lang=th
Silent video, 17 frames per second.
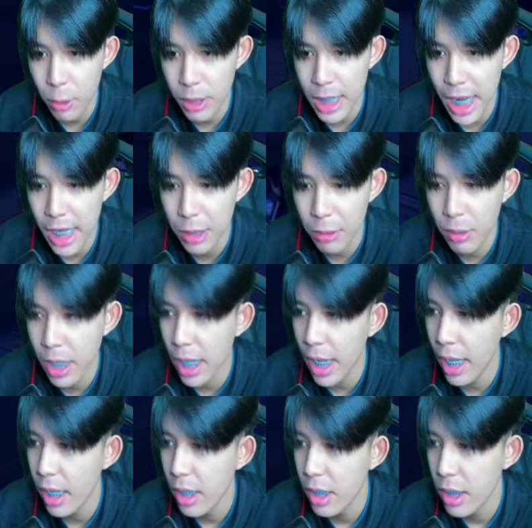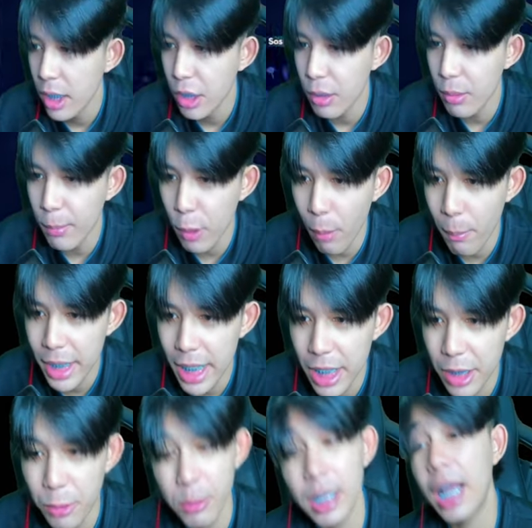สร้างเงินโอเค เดี๋ยวผมลองไปเล่น
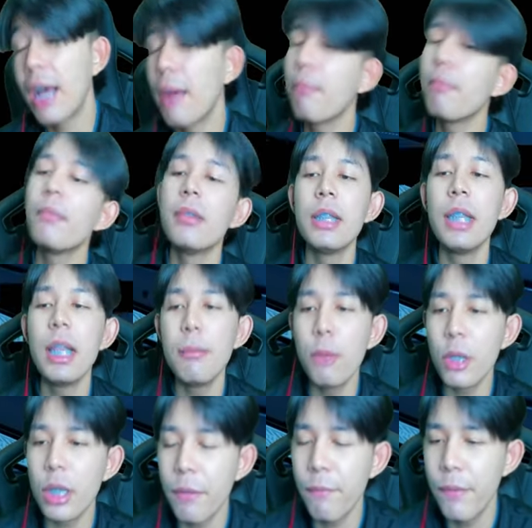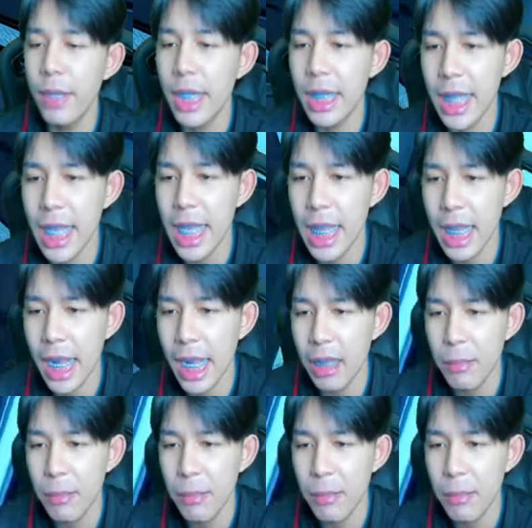ดูนะครับ เล่นหมดอินฟินิตี้แล้วกันเรา